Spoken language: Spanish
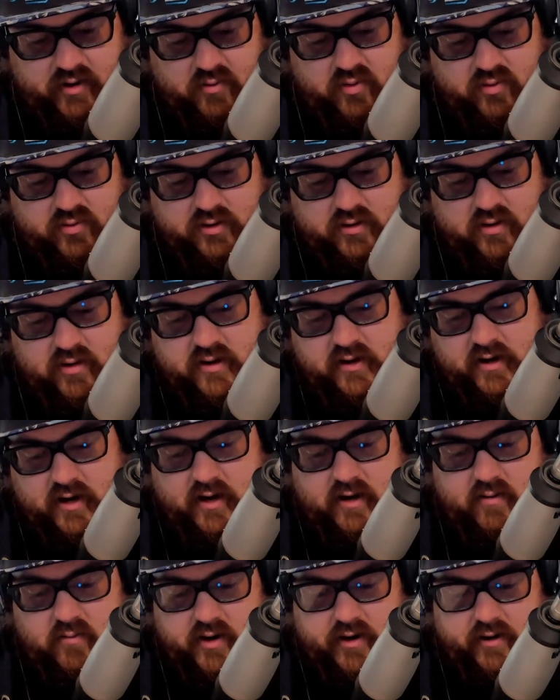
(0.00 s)
Boot,
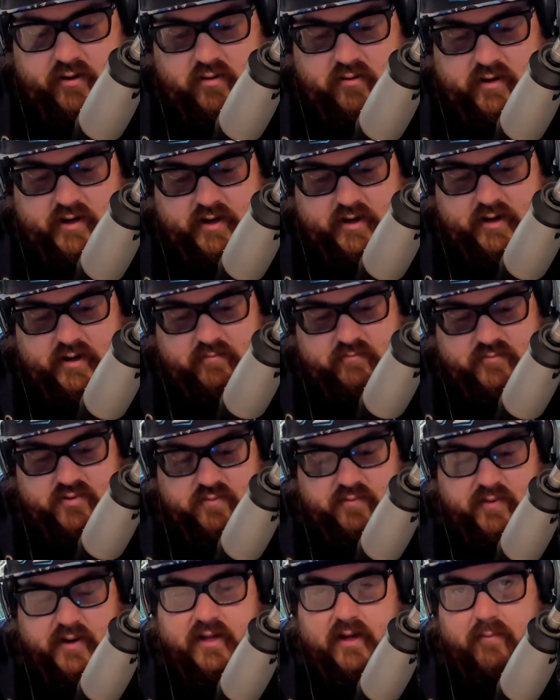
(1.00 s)
que bueno, em,
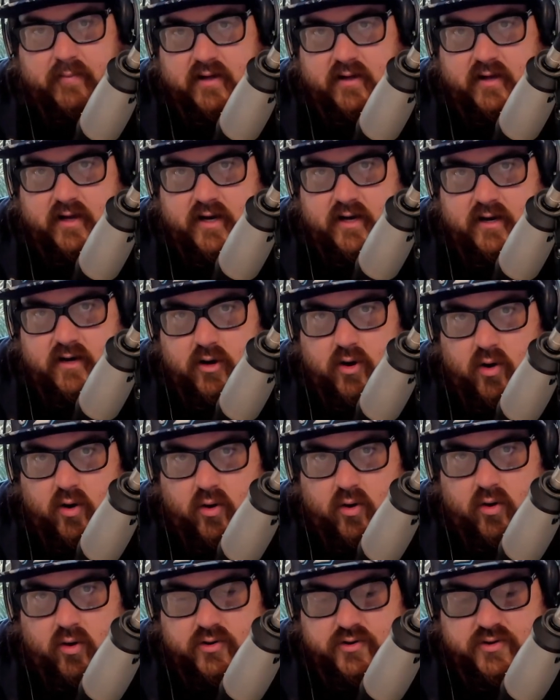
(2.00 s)
supuestamente
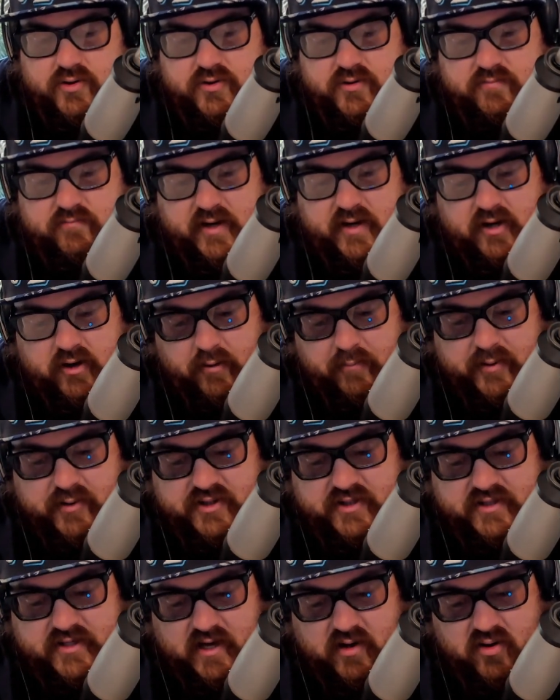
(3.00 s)
los
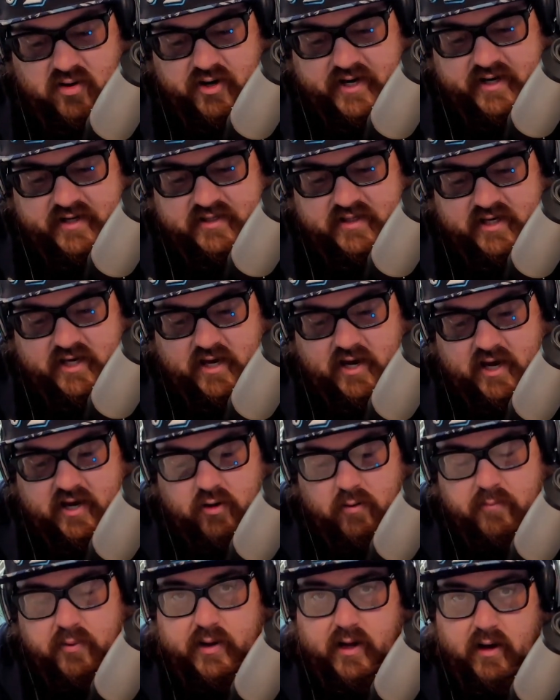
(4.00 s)
microprocesadores y
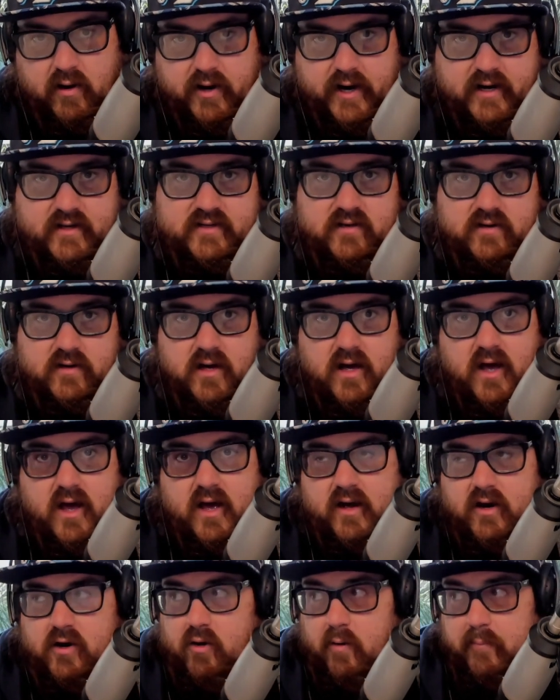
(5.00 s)
computadoras
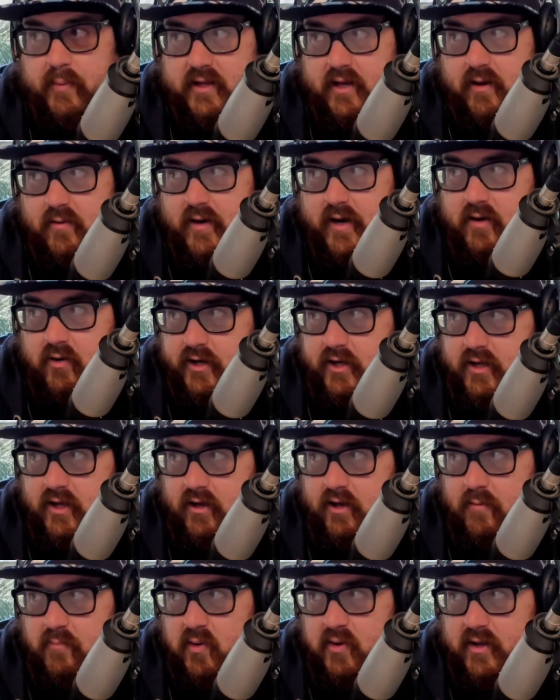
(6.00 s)
compatibles con este
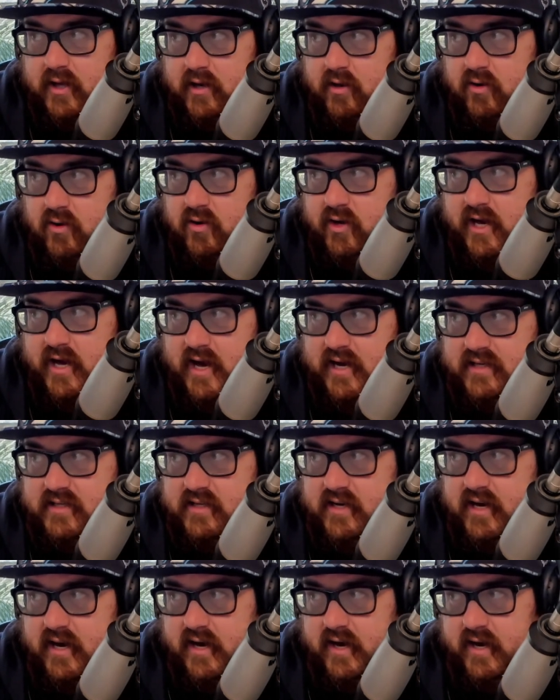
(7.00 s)
tipo de
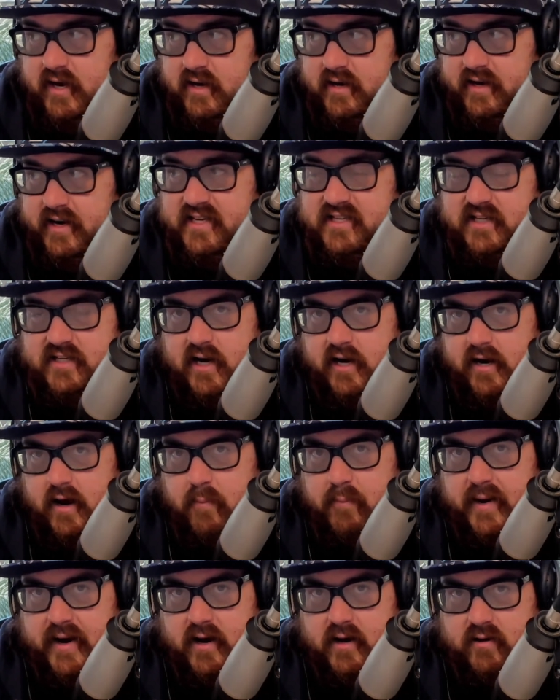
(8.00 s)
tecnologías eh, necesarias
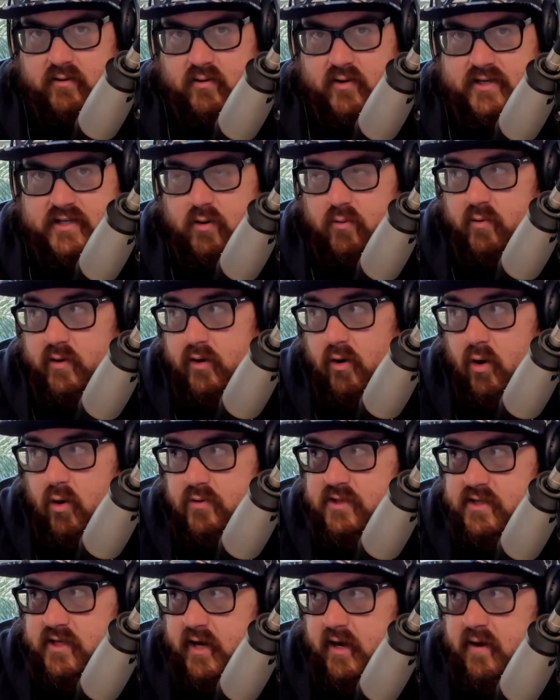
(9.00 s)
para actualizar Windows
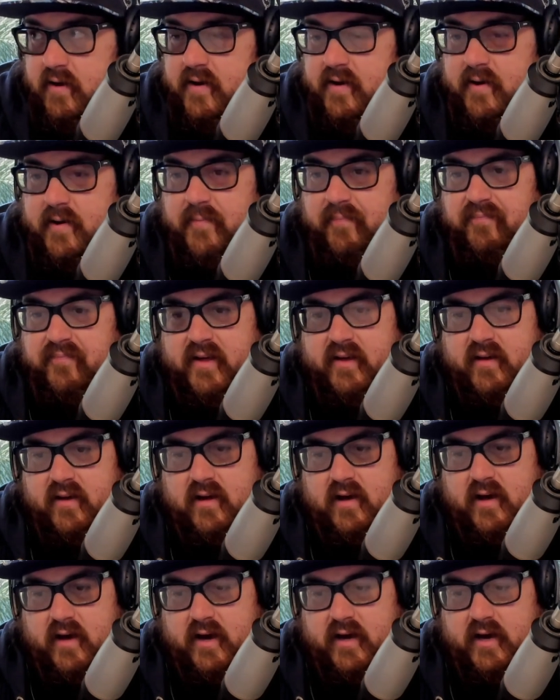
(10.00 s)
11
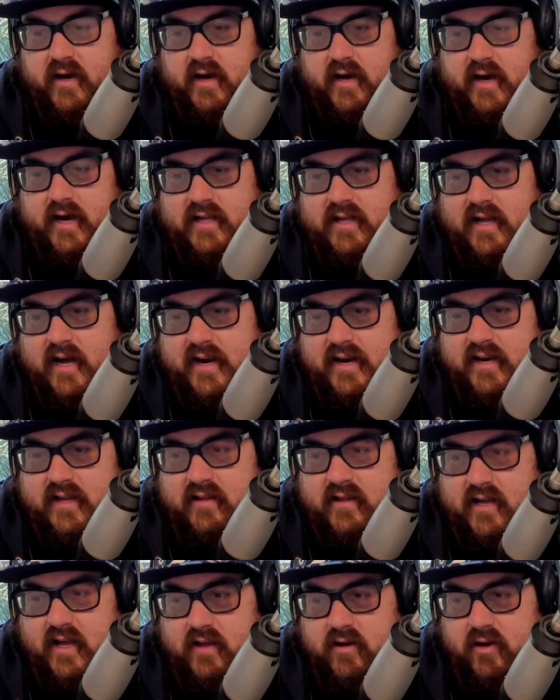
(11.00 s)
eh, están
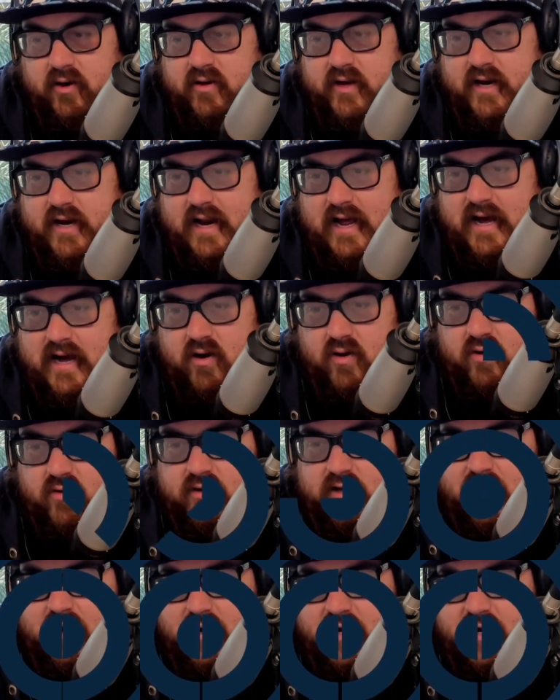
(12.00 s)
dentro de la octava